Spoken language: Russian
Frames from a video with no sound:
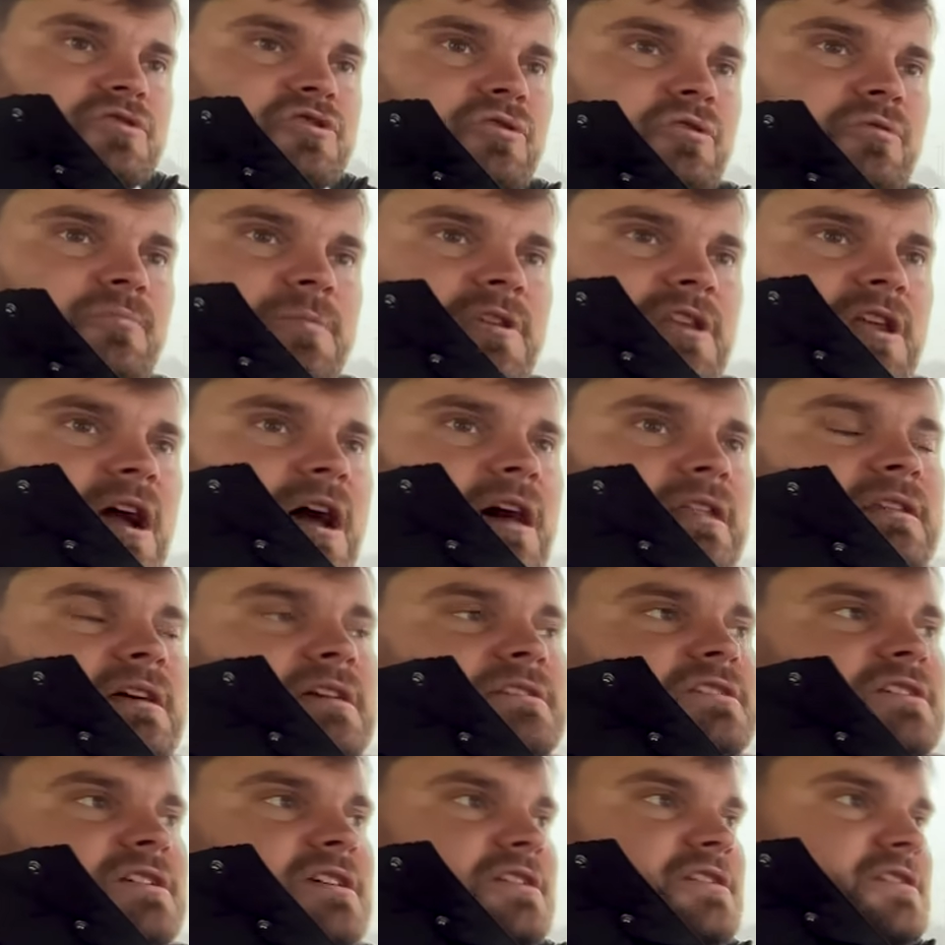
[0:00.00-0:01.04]
что у меня она
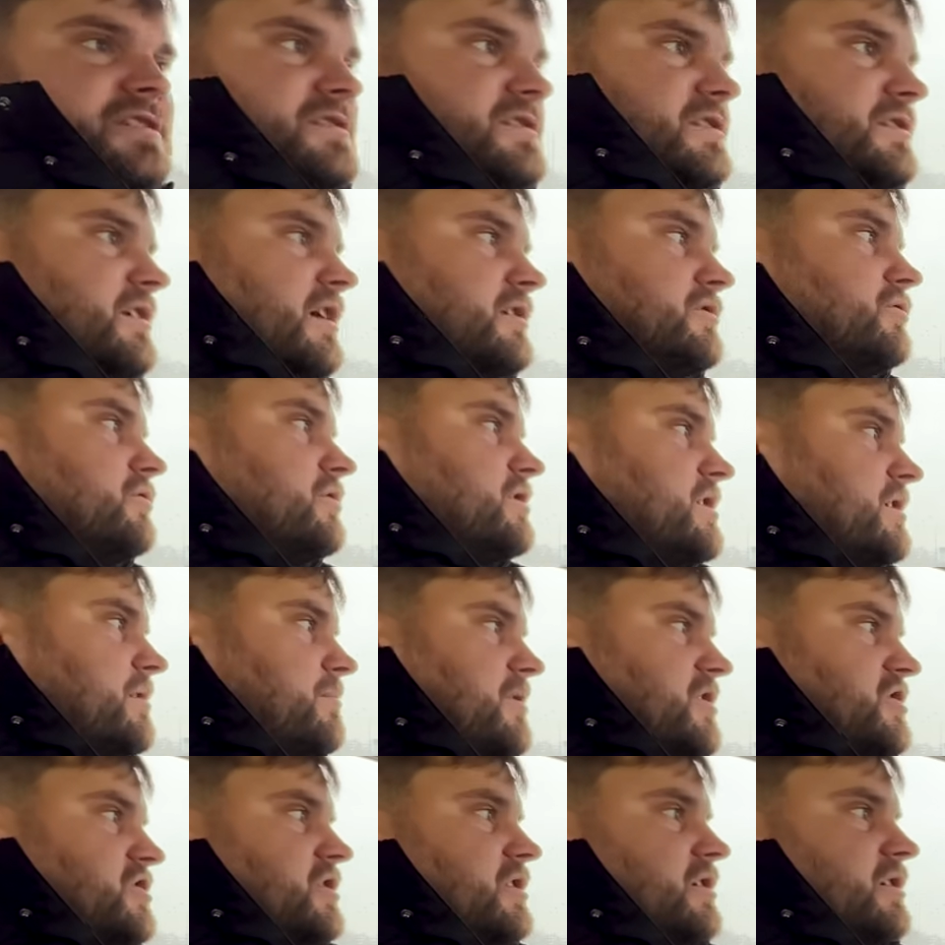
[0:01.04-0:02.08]
держится на других
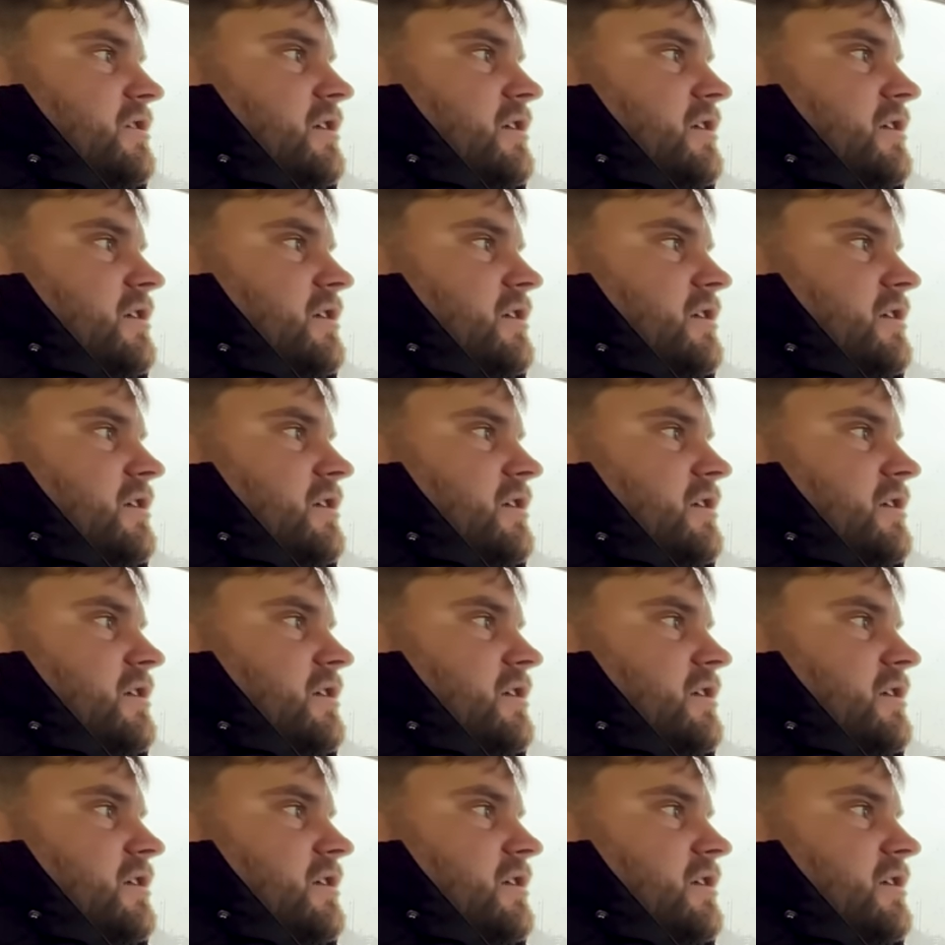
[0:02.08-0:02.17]
машинах,